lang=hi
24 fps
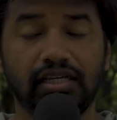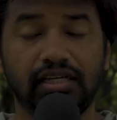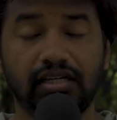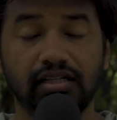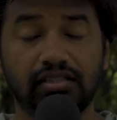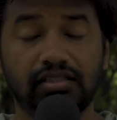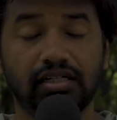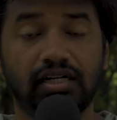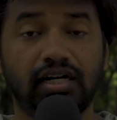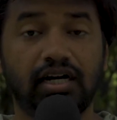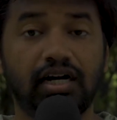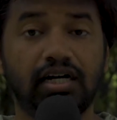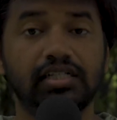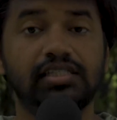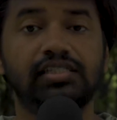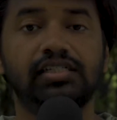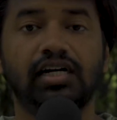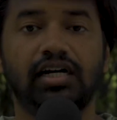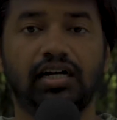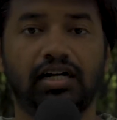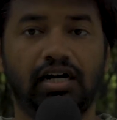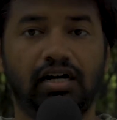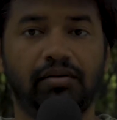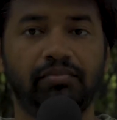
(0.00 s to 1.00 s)
कितना
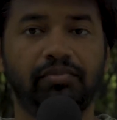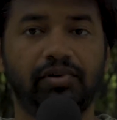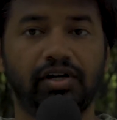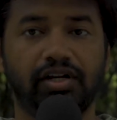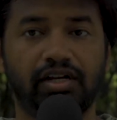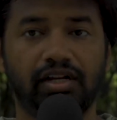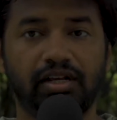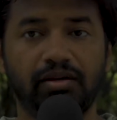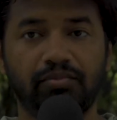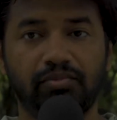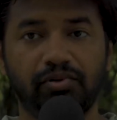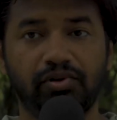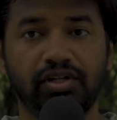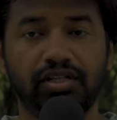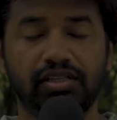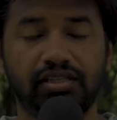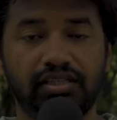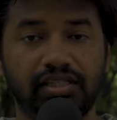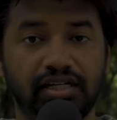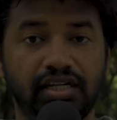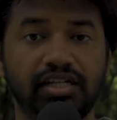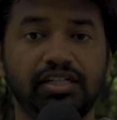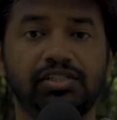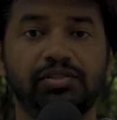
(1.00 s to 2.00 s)
अच्छा काम कर रही हैं पूरे
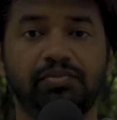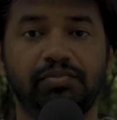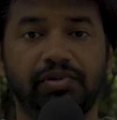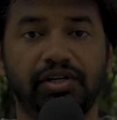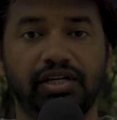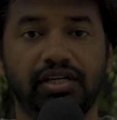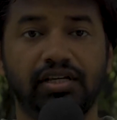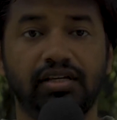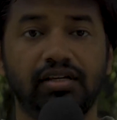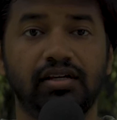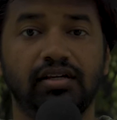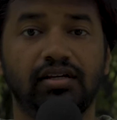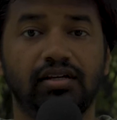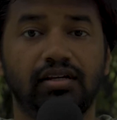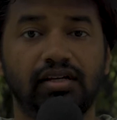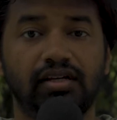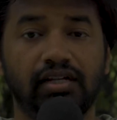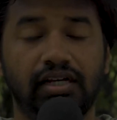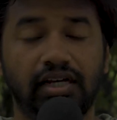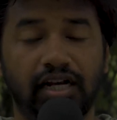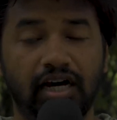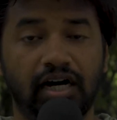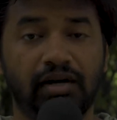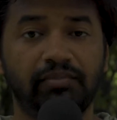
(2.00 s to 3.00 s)
देश में ही
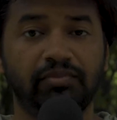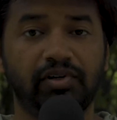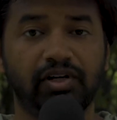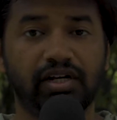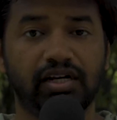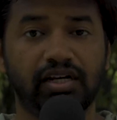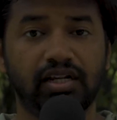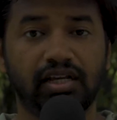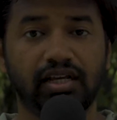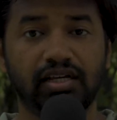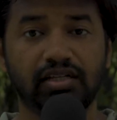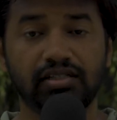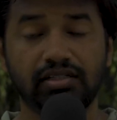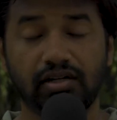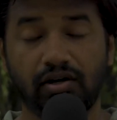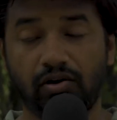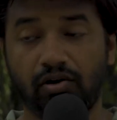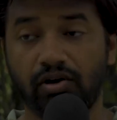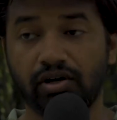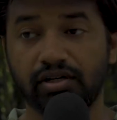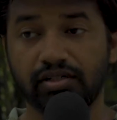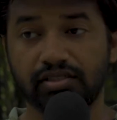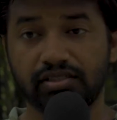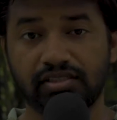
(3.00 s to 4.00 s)
नाम कर रही हैं
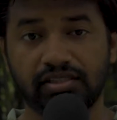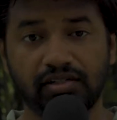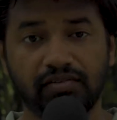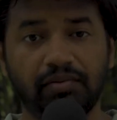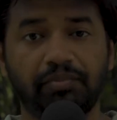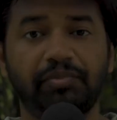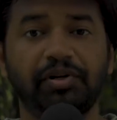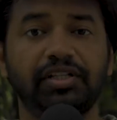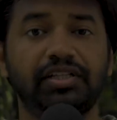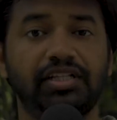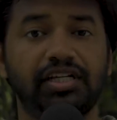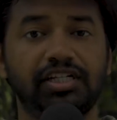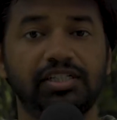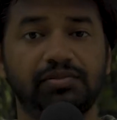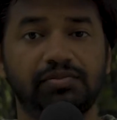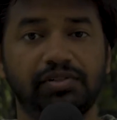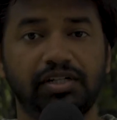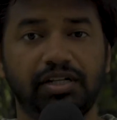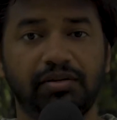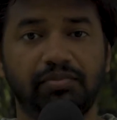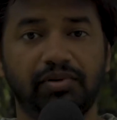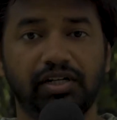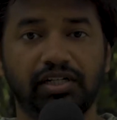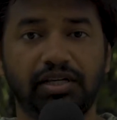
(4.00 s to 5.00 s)
और सिर्फ अपने देश में
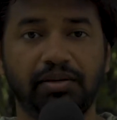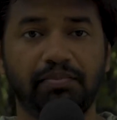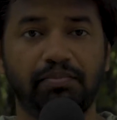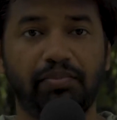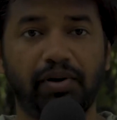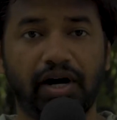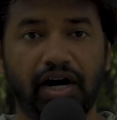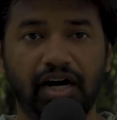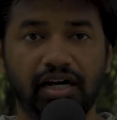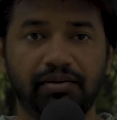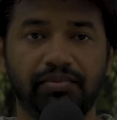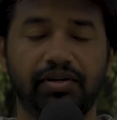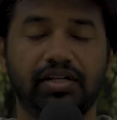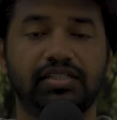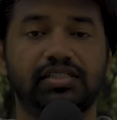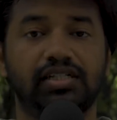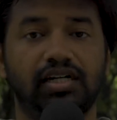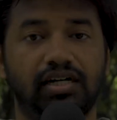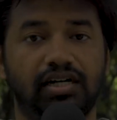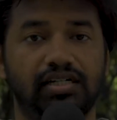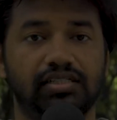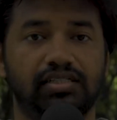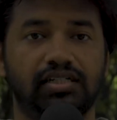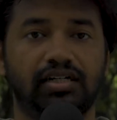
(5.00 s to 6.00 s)
नहीं बल्कि बाहर भी
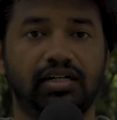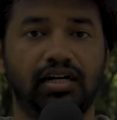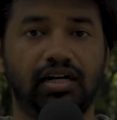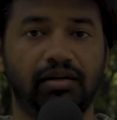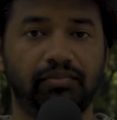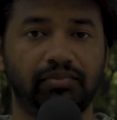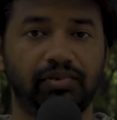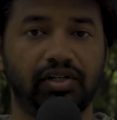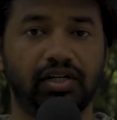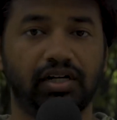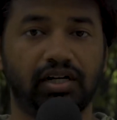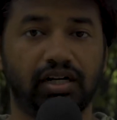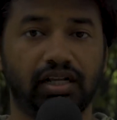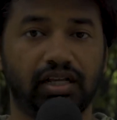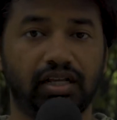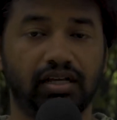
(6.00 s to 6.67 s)
अच्छा खासा काम कर रही